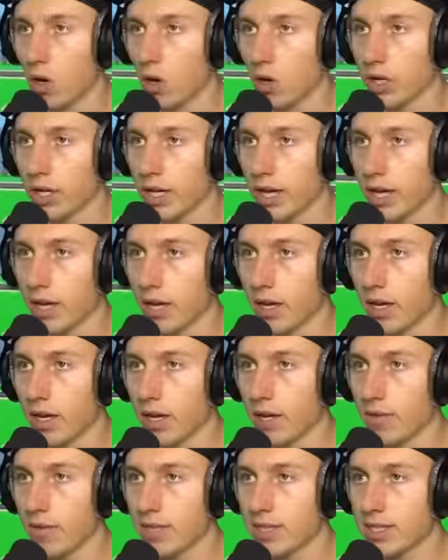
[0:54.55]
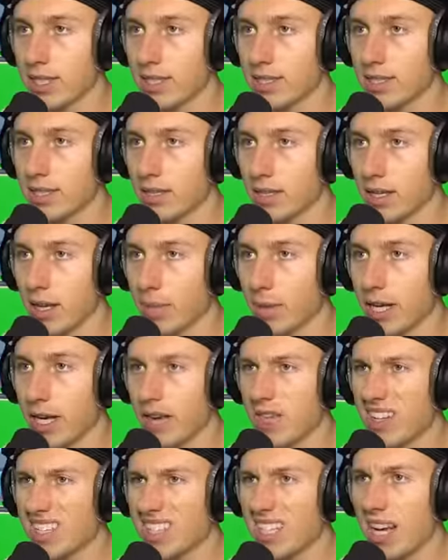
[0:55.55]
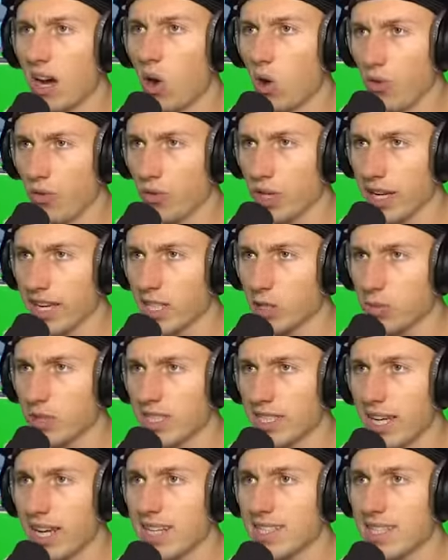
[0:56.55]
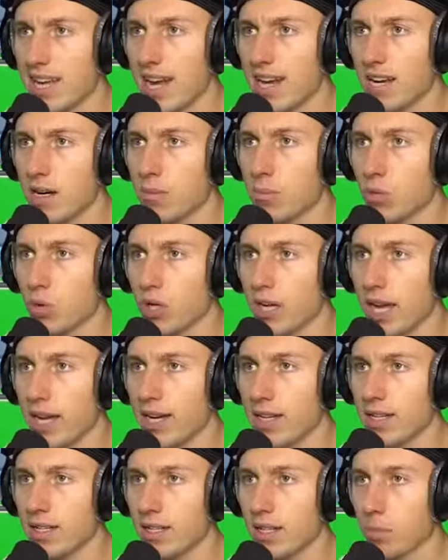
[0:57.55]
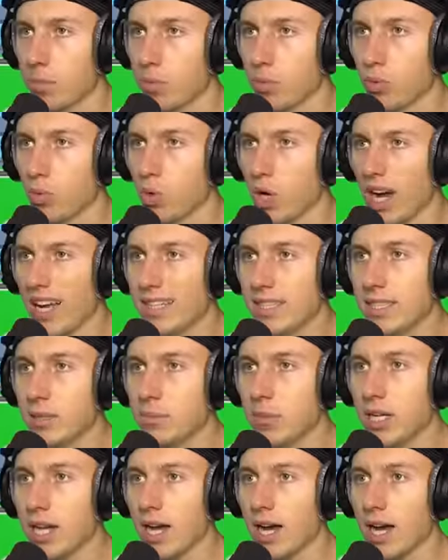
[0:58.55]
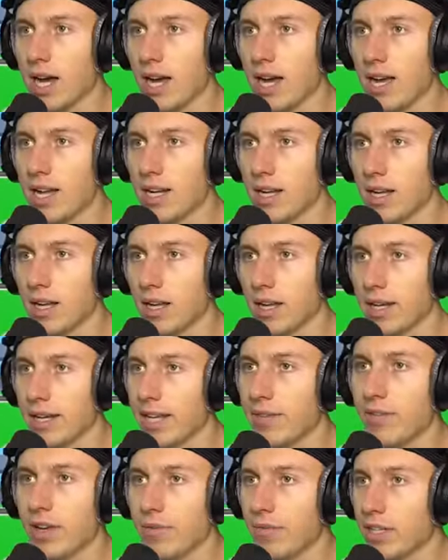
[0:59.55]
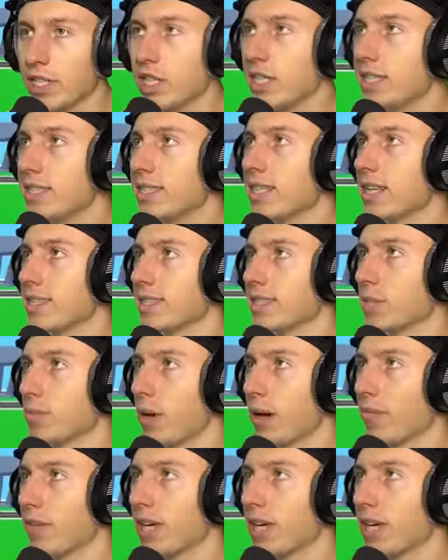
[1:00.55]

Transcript: Okay, äh, was ist das hier? Kann man irgendwas kaufen direkt? Spezielles Angebot. Endet Bugatti Mineral. Nee, wir, wir schließen das jetzt mal.